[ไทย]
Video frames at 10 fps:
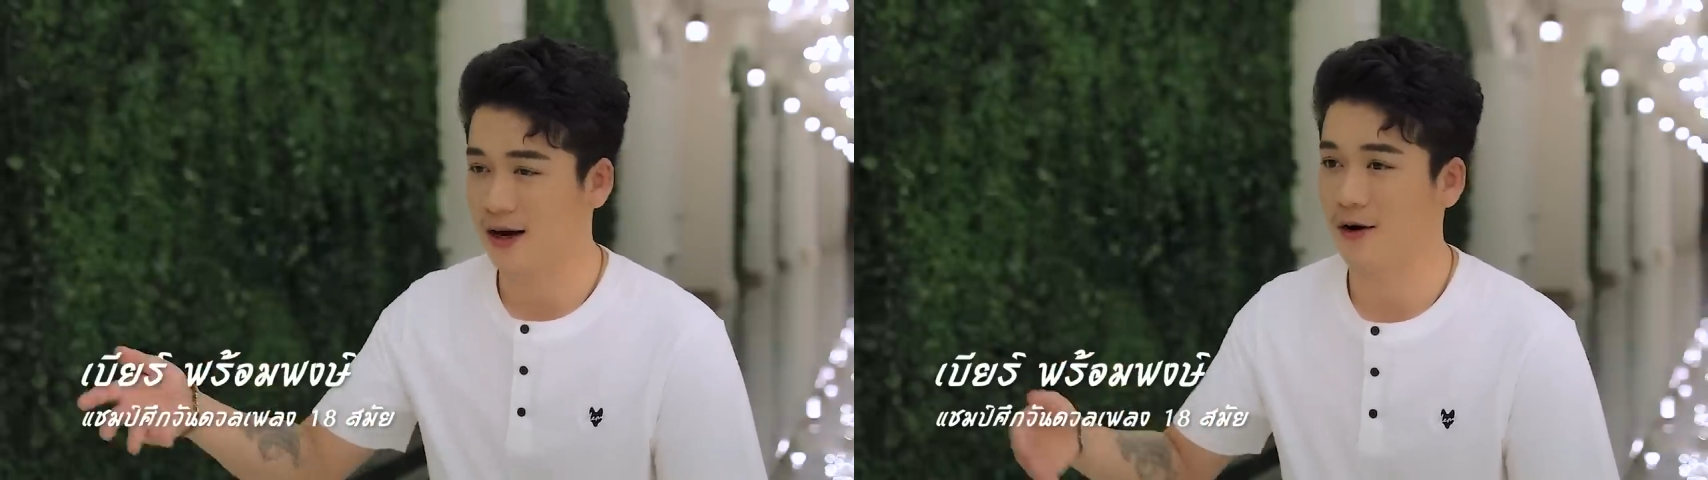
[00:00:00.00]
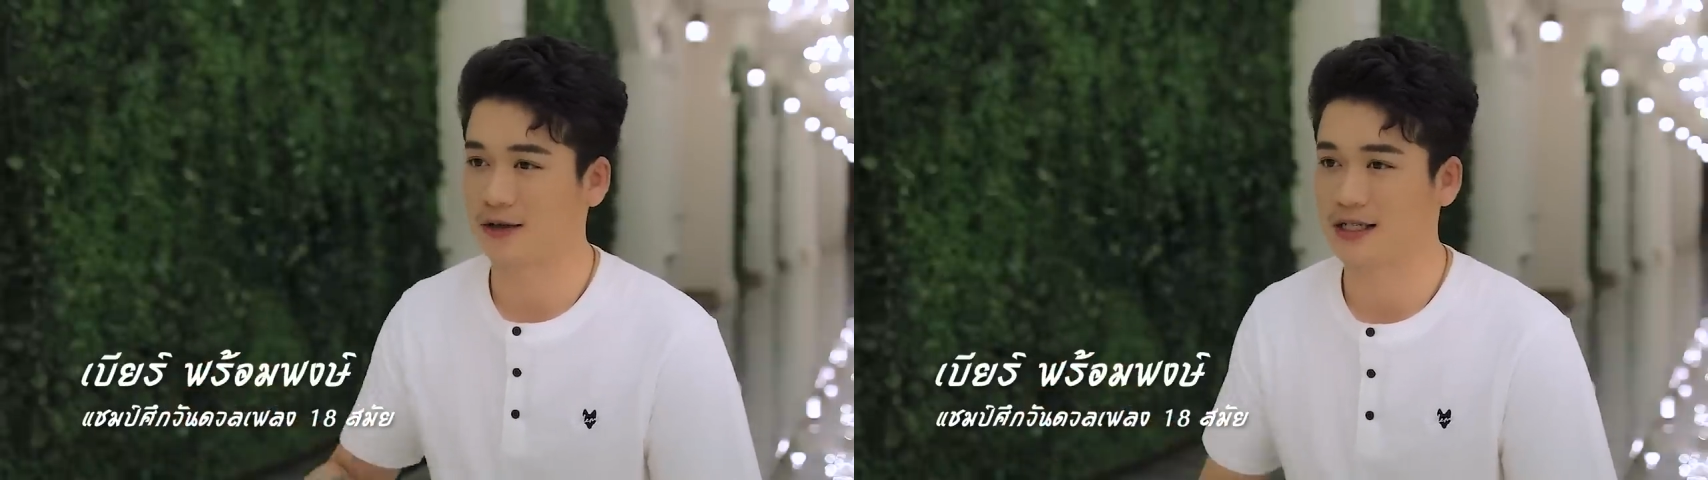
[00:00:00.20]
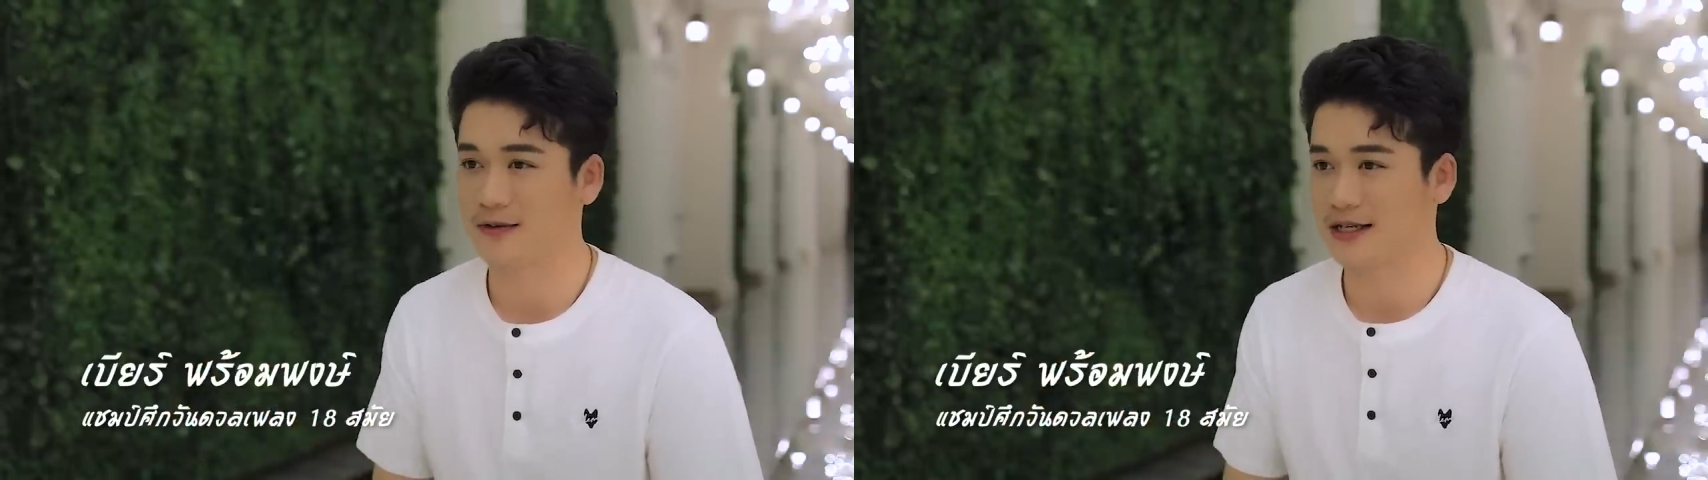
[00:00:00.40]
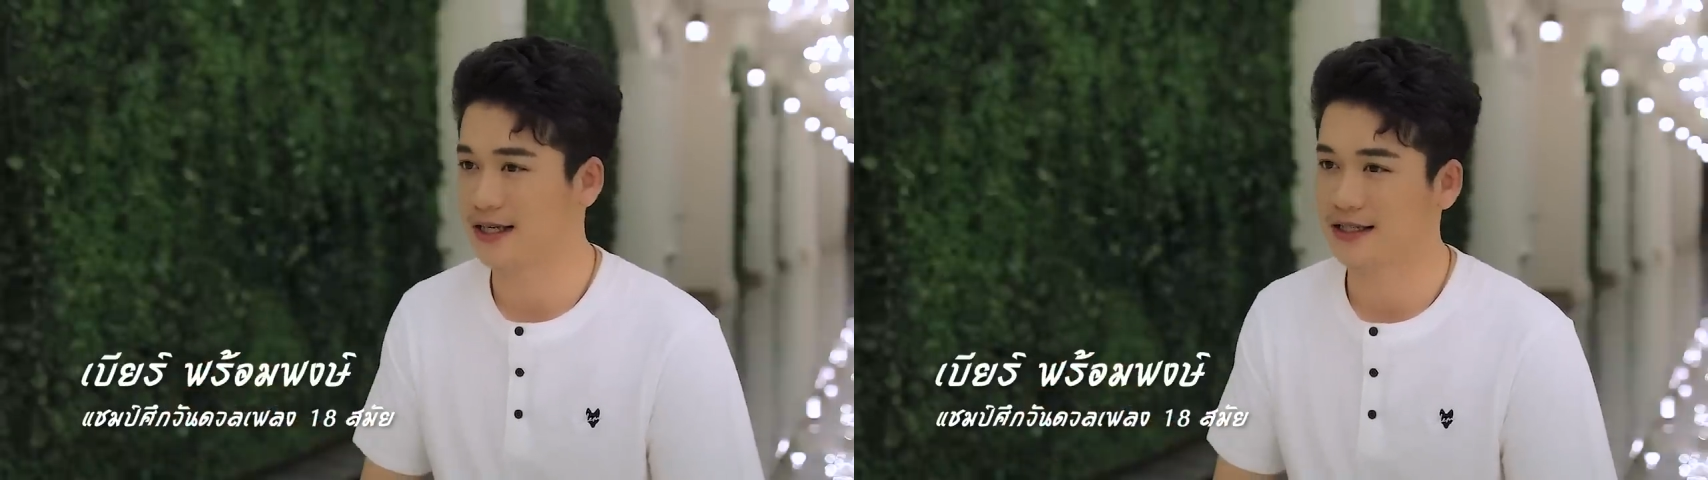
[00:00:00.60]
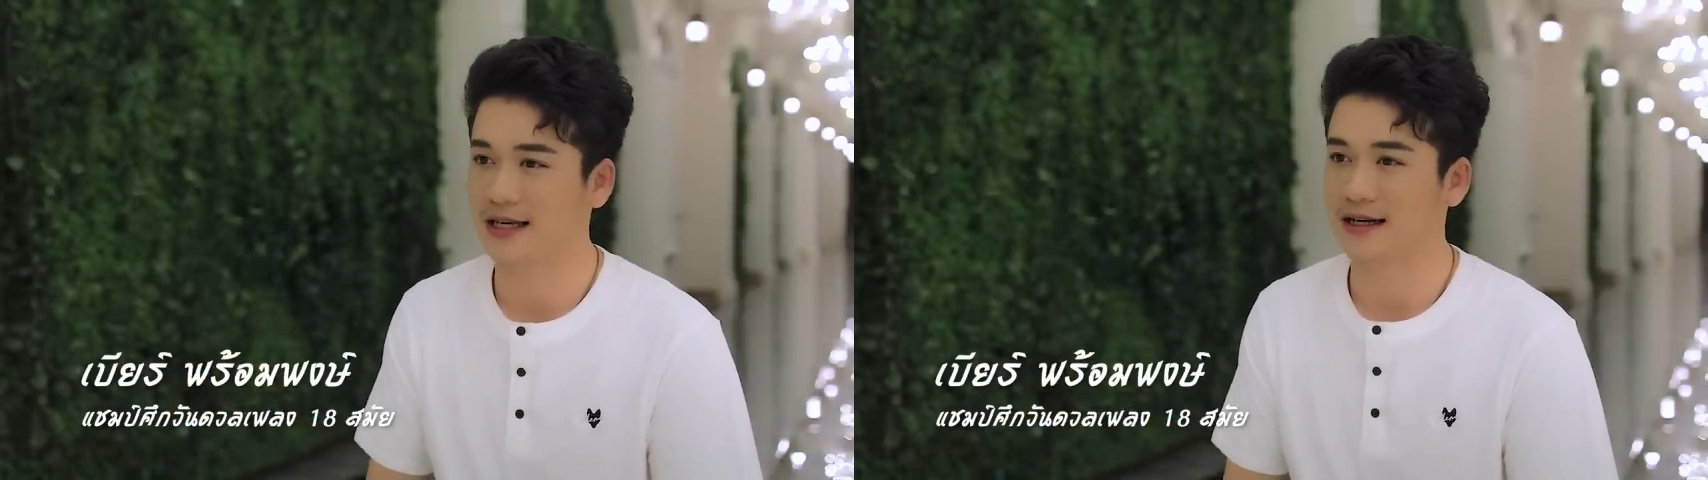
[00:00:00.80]
มาออกทีวี
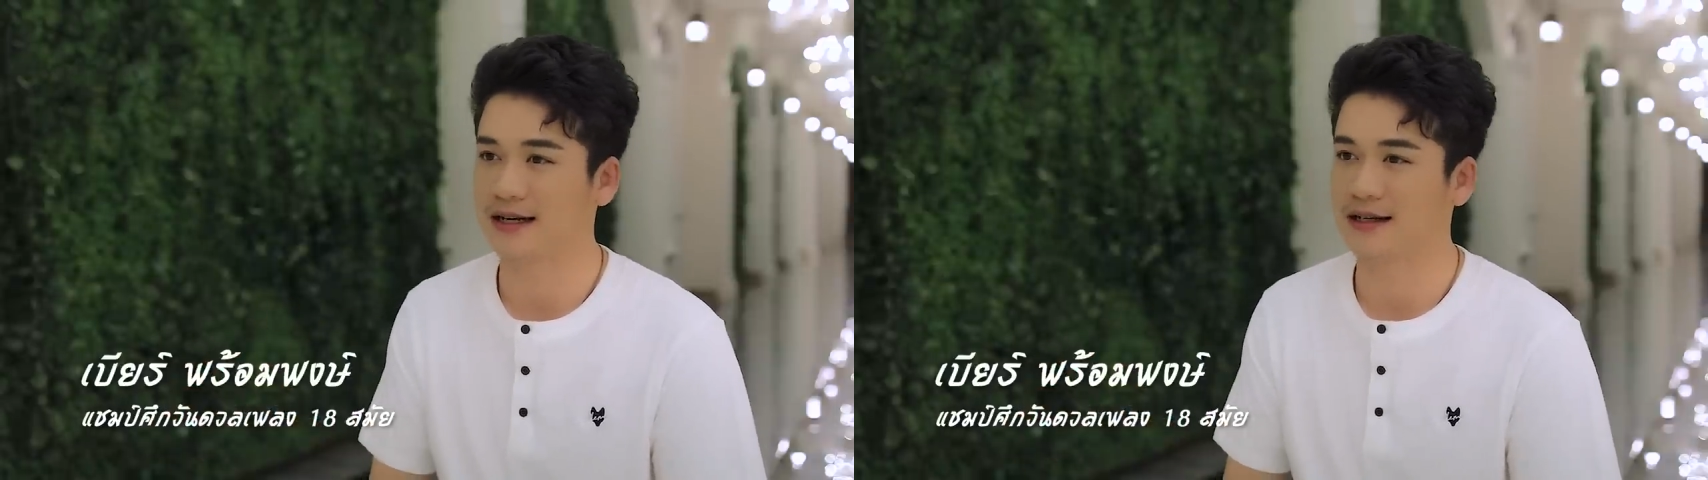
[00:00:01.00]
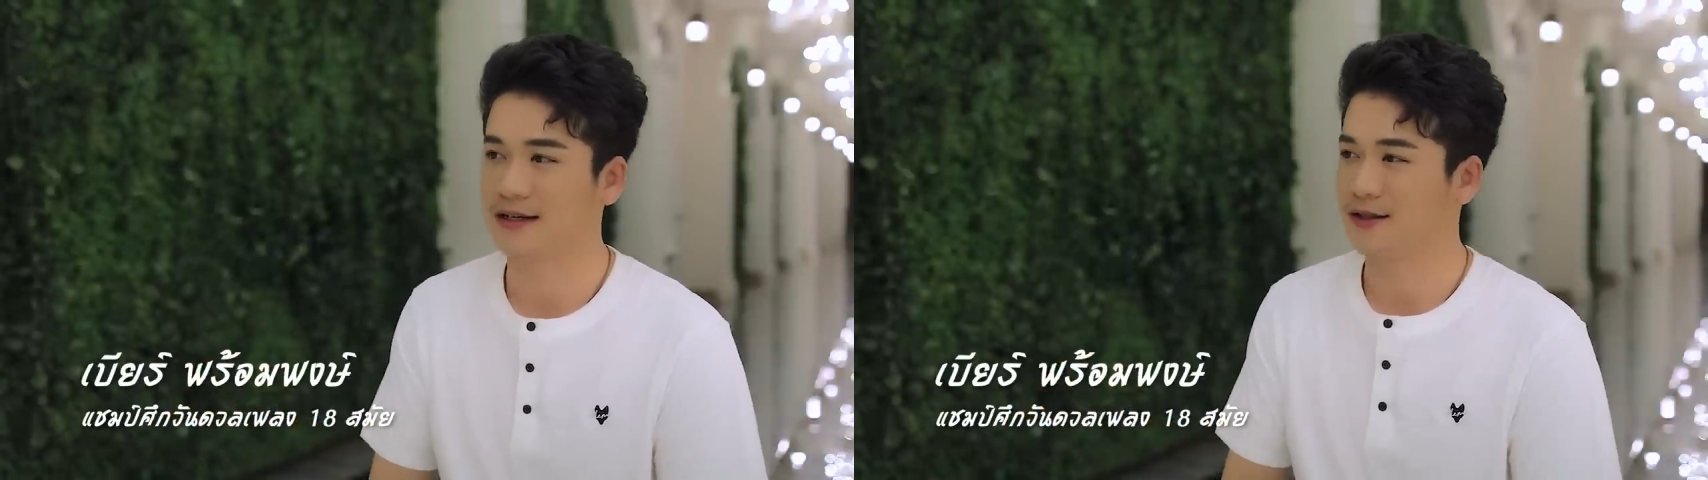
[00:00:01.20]
สักทีเลย